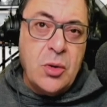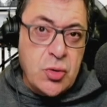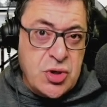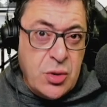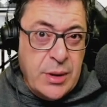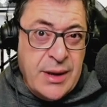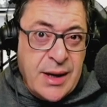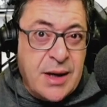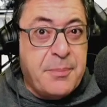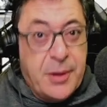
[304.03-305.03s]
no sigo el
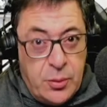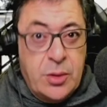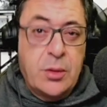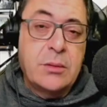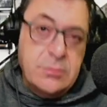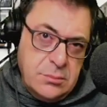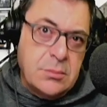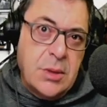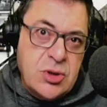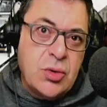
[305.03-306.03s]
Dakar, pero bueno,
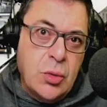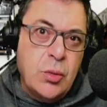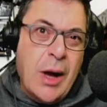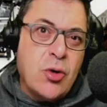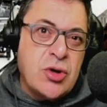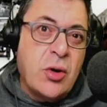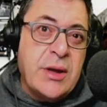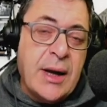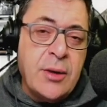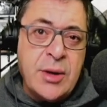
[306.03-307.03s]
eso una cosa no
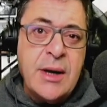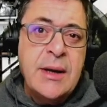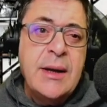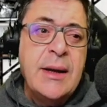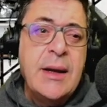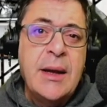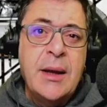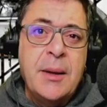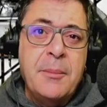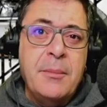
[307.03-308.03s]
quita la otra
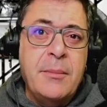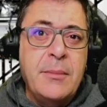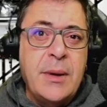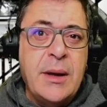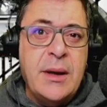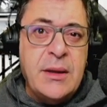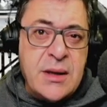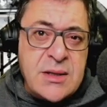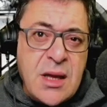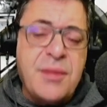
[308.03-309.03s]
me
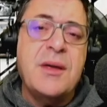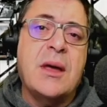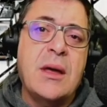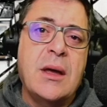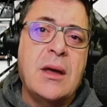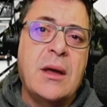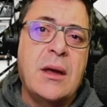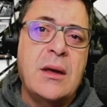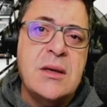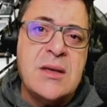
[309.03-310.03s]
entristece
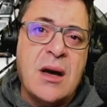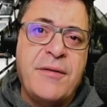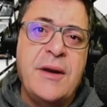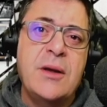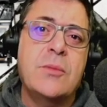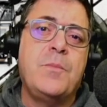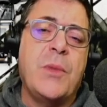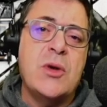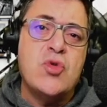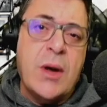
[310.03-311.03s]
que Isaac Feliu
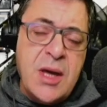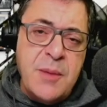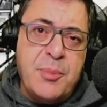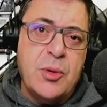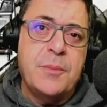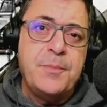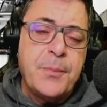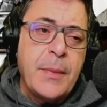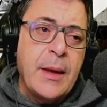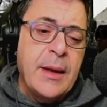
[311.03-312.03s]
y su equipo
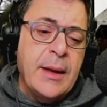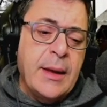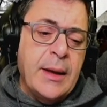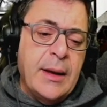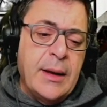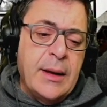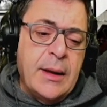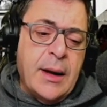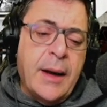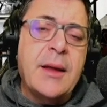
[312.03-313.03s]

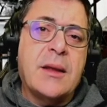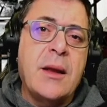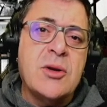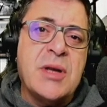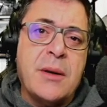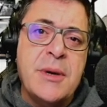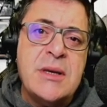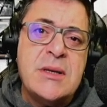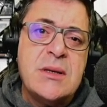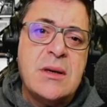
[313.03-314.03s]
hayan tenido este
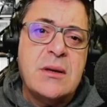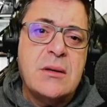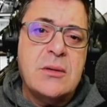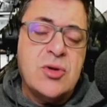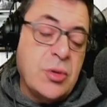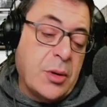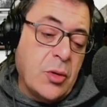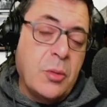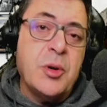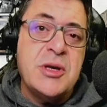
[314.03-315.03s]
revés, sobre
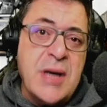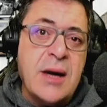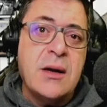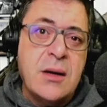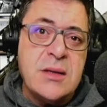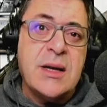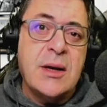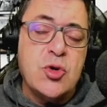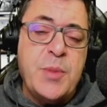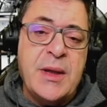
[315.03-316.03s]
todo por Isaac, que está en
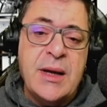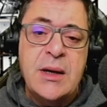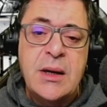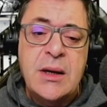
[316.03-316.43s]
el hospital.